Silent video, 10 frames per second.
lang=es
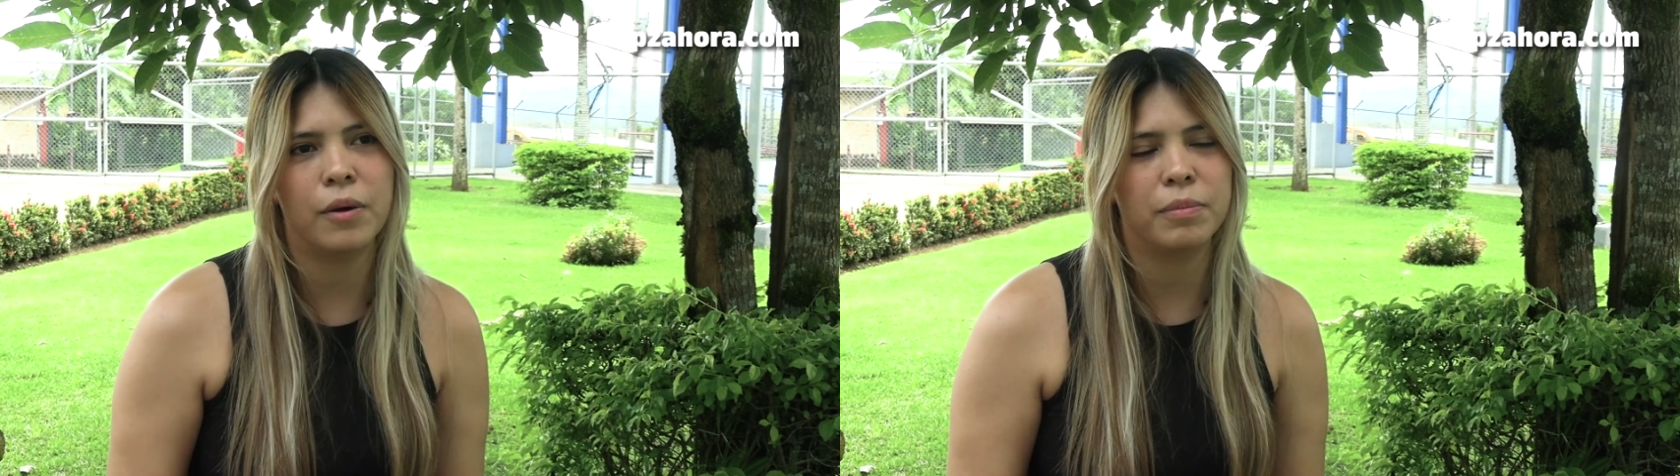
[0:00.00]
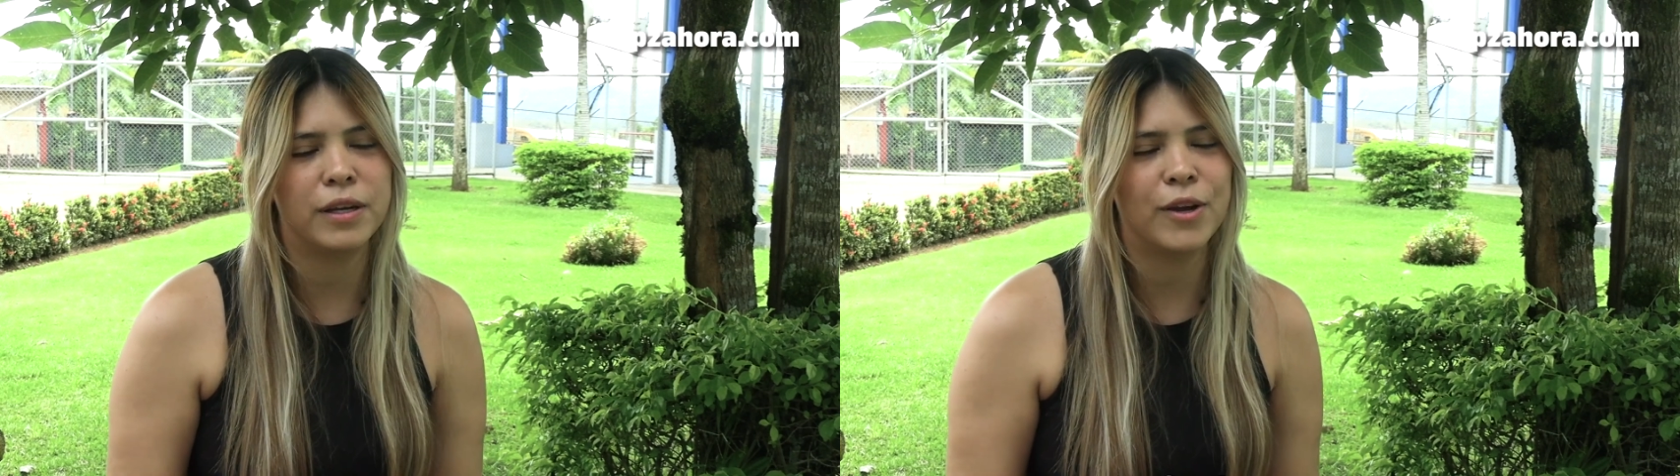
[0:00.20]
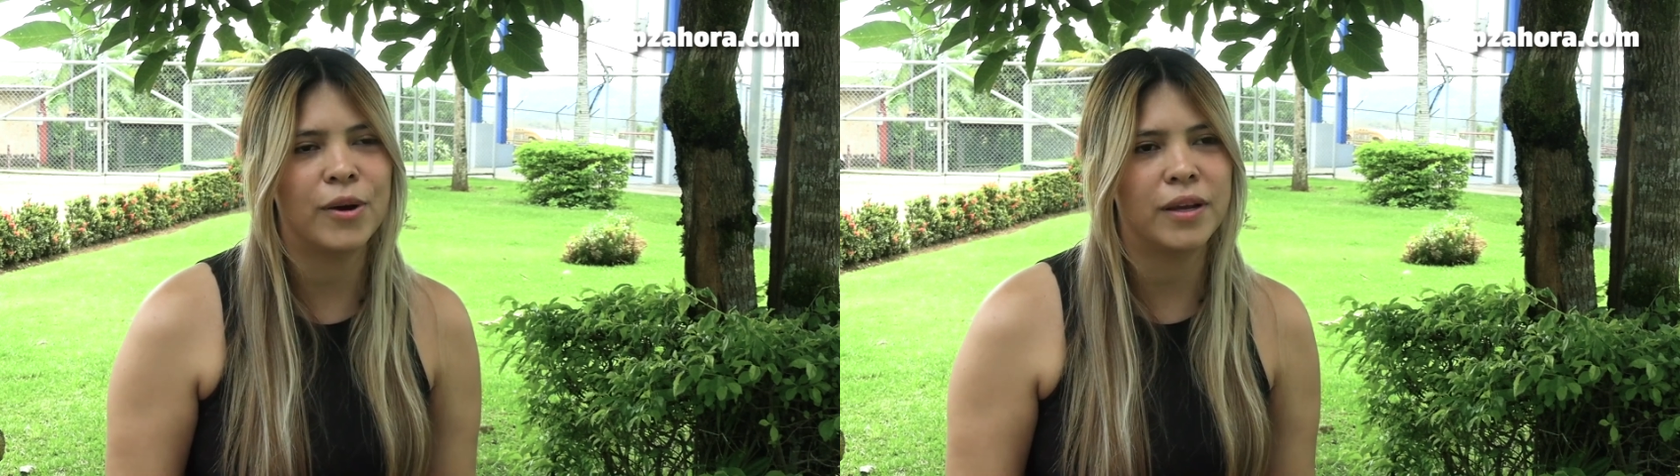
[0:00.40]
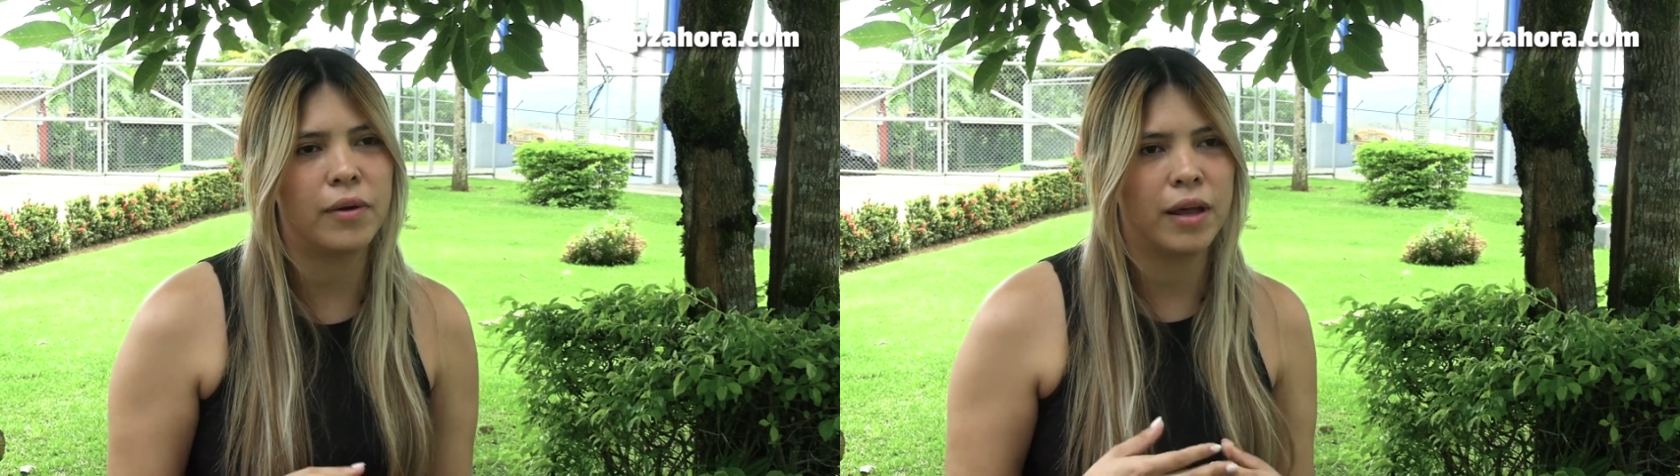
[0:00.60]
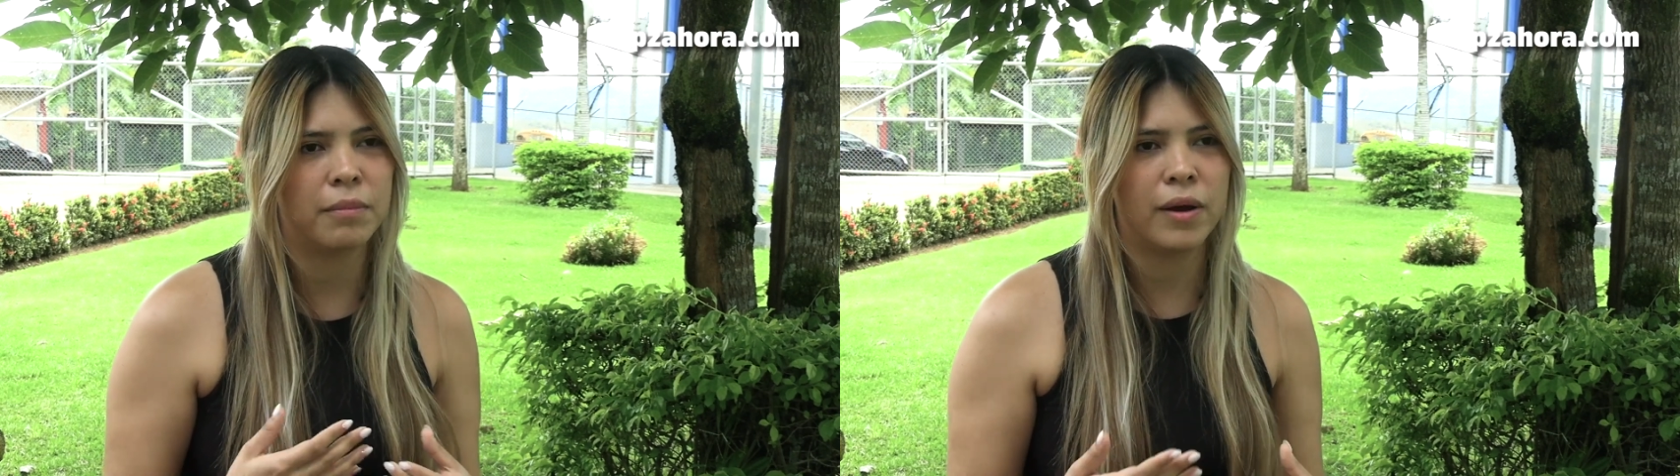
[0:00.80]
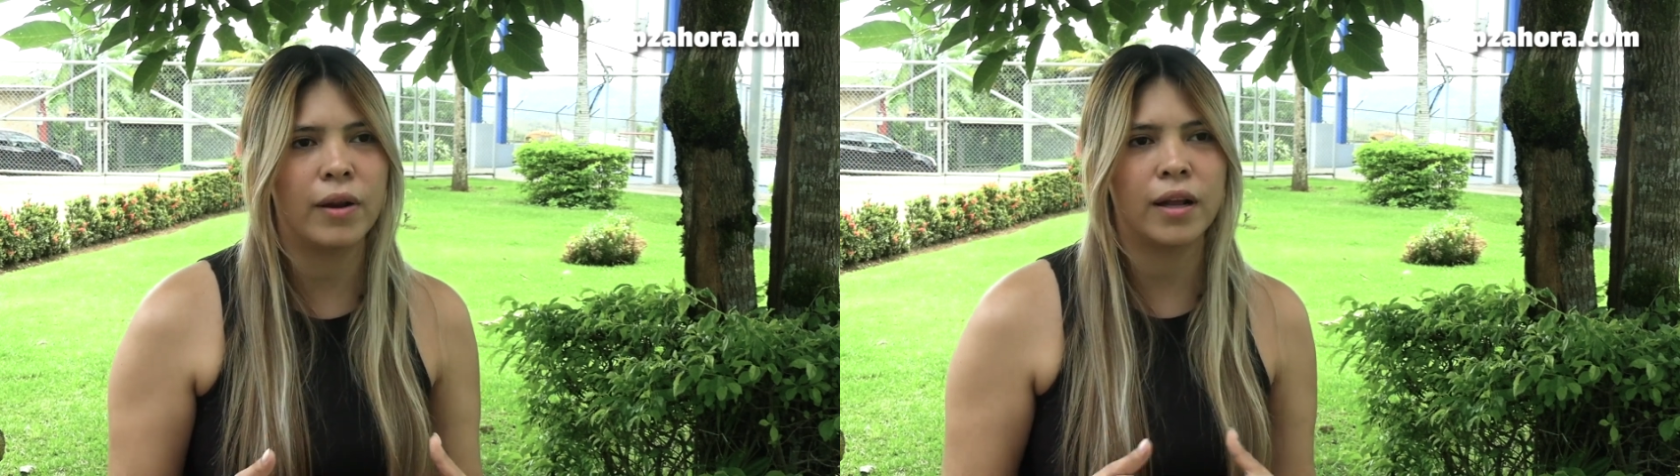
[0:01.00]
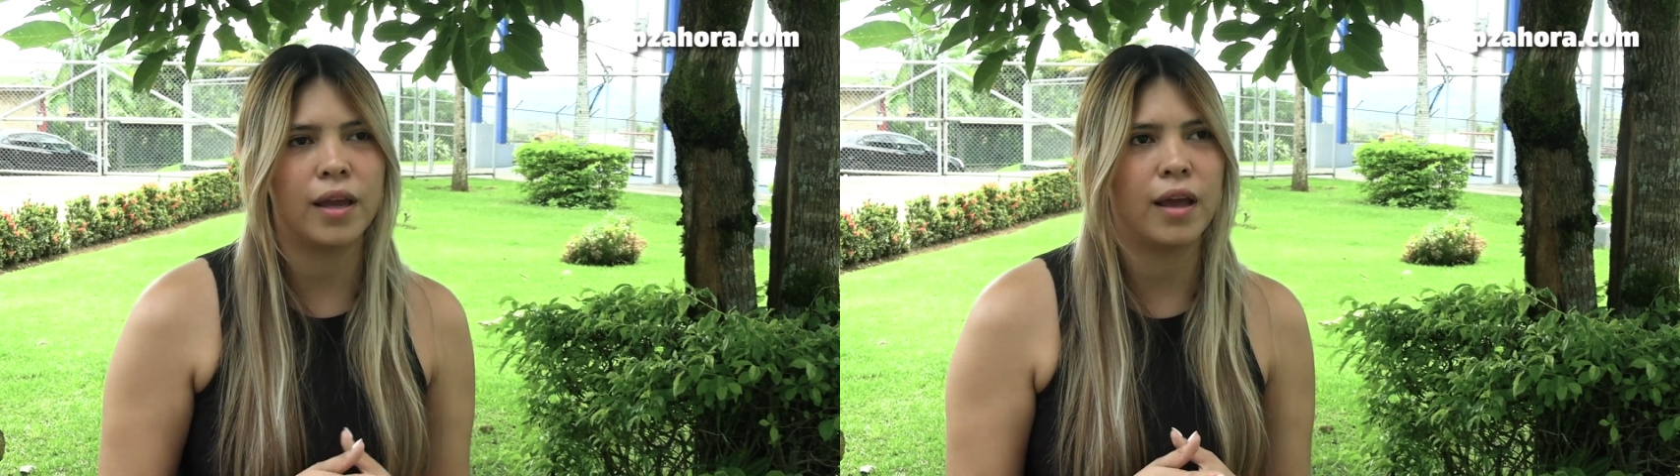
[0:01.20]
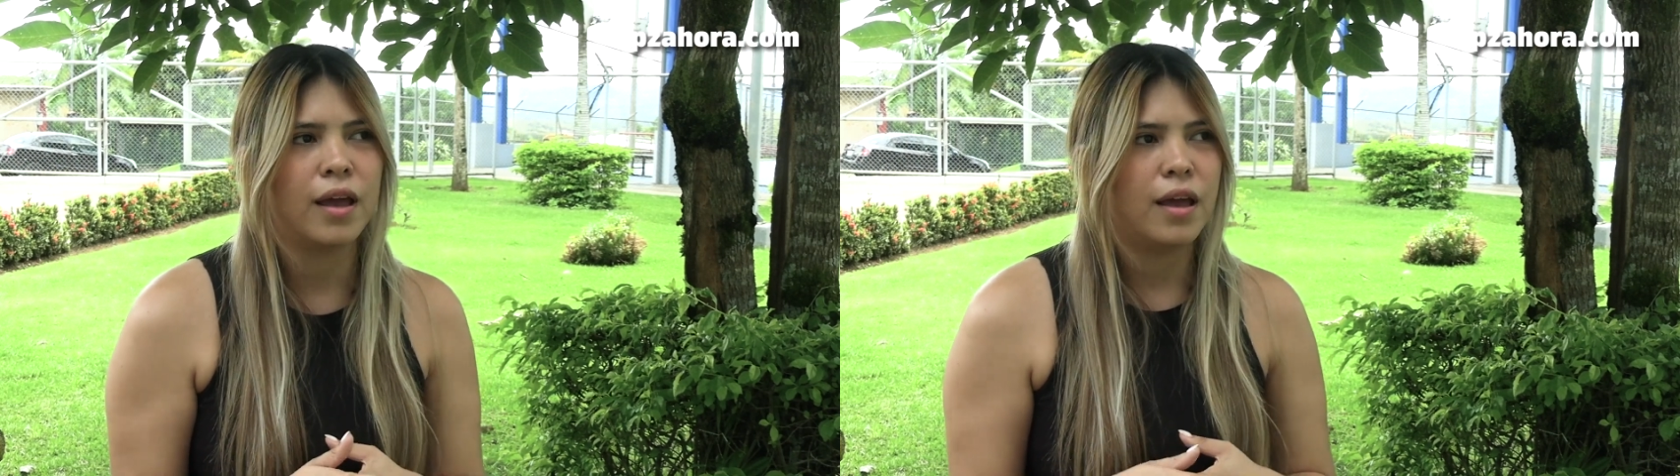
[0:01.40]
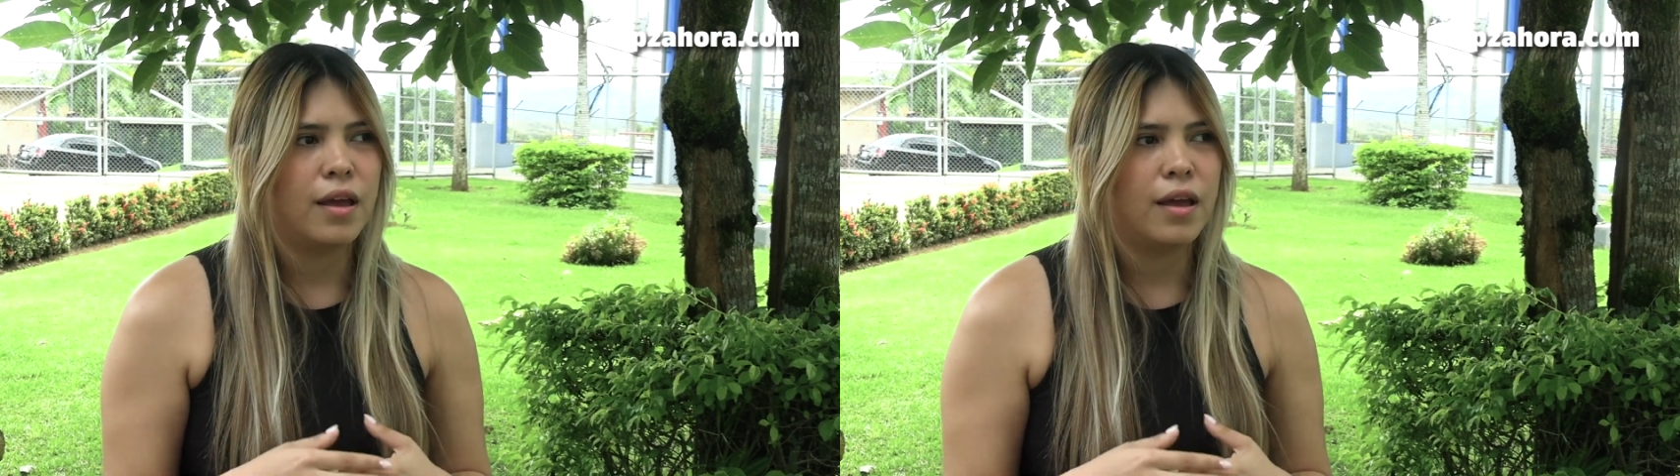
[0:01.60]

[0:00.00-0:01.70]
la opinión y verme ahora que,